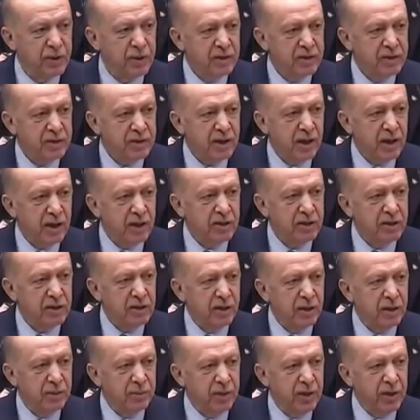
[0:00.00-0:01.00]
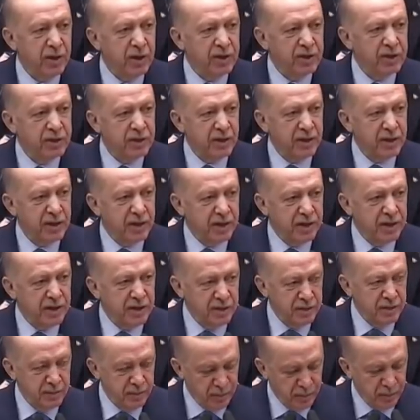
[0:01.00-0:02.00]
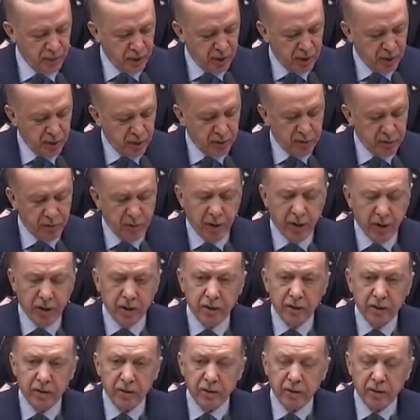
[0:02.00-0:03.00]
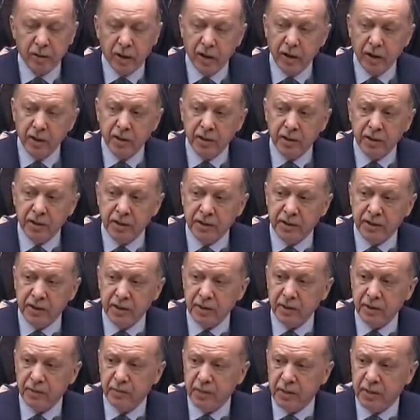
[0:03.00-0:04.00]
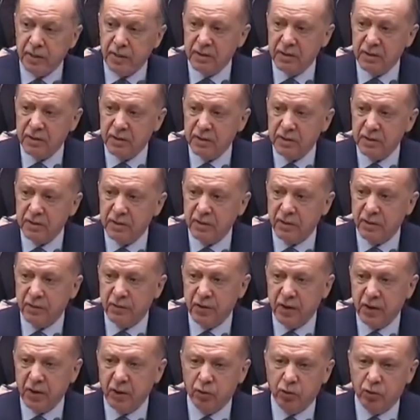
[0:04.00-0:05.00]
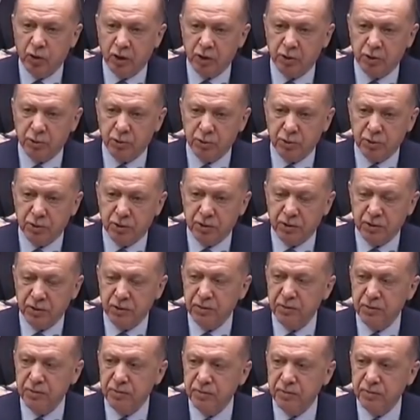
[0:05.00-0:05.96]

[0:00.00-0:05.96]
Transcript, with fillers: salgınla birlikte yeni ve daha kritik bir safhaya ulaşmıştır.